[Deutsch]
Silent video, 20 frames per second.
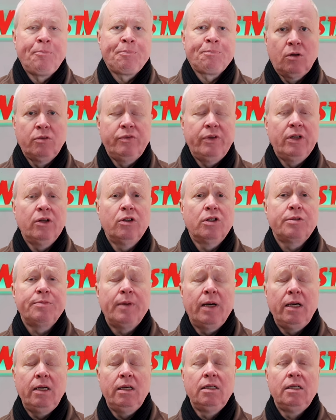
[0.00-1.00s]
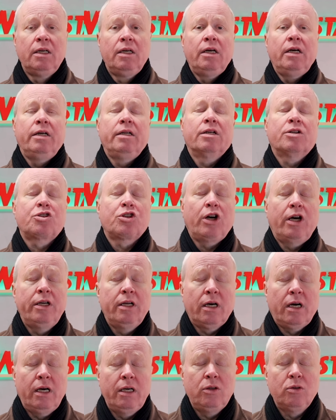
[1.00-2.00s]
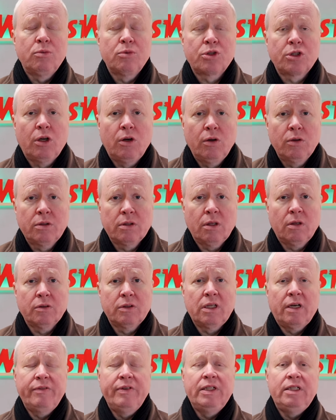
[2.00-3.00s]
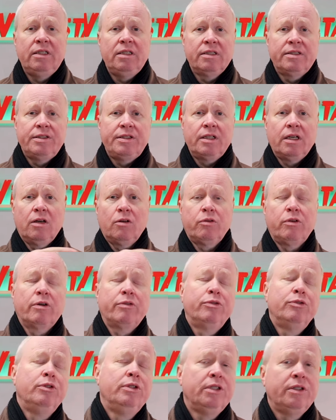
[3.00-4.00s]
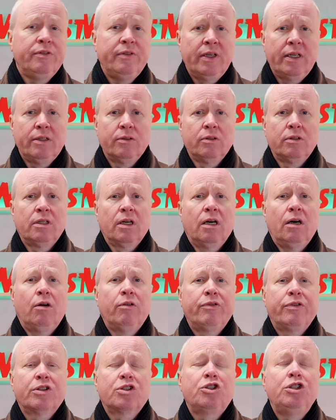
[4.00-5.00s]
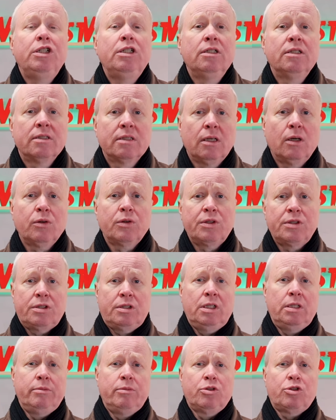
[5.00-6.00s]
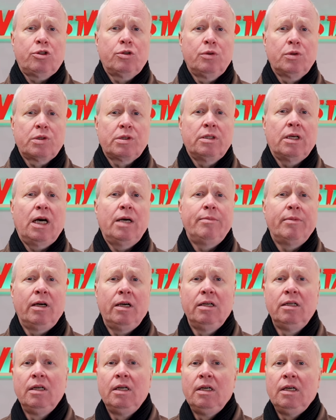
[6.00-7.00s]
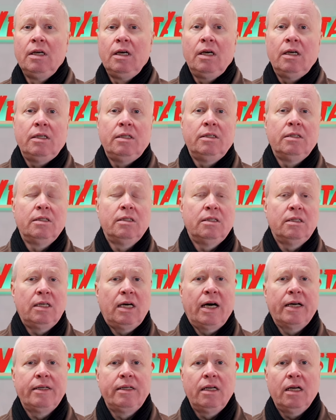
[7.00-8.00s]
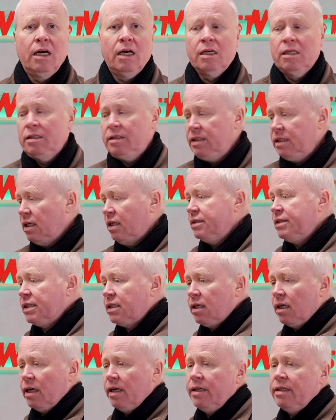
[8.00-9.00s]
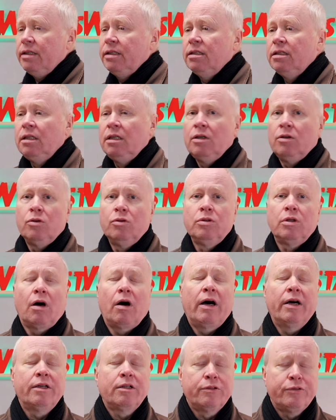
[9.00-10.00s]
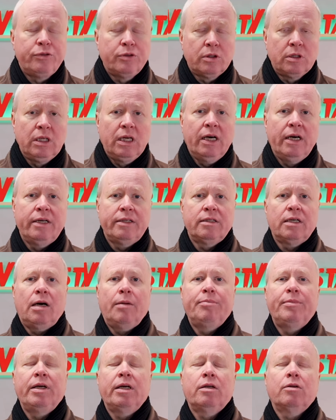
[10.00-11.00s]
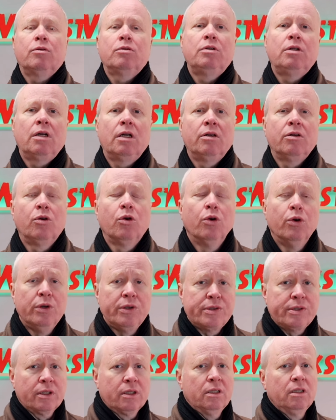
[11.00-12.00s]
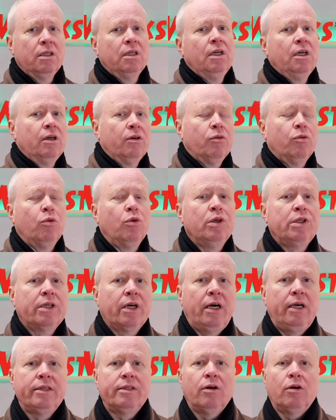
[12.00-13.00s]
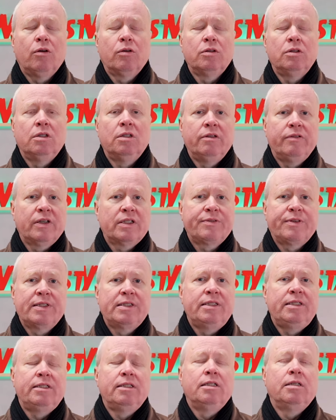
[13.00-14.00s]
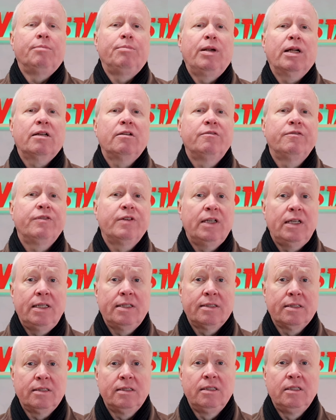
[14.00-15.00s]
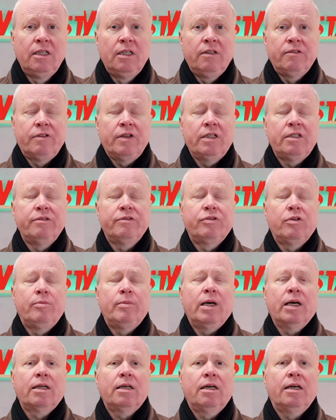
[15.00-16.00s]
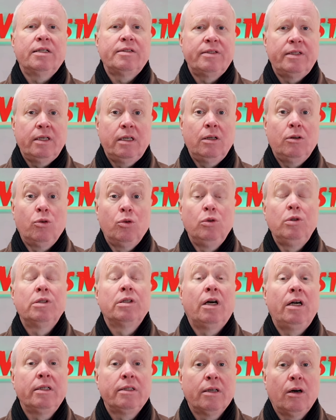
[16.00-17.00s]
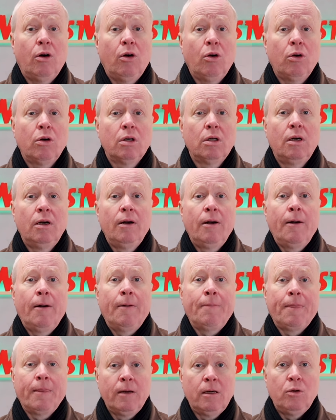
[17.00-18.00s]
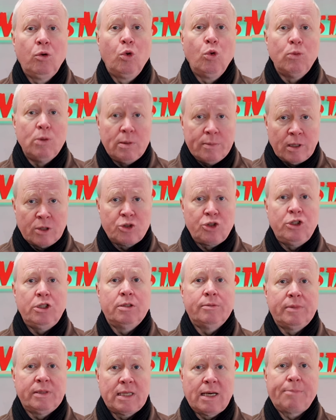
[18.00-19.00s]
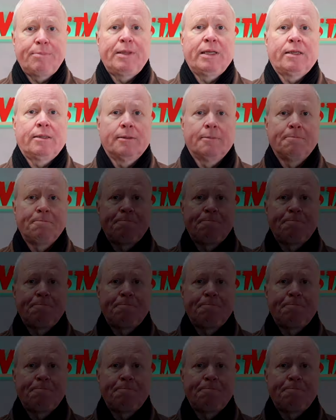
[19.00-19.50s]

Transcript: Und wenn ihr euch mal in der Schreinerei umschaut, da werdet ihr sicher auch mal werden und da auf verschiedene Saugsysteme stoßen. Einmal eine Anlage, die halt die kleinen und auch handgeführten Geräte abdeckt und dann eine größere wo ich halt auch eine, was weiß ich, eine Plattenfräse, vielleicht eine Formatkreissäge und halt auch eine Hobelmaschine mit abdecke.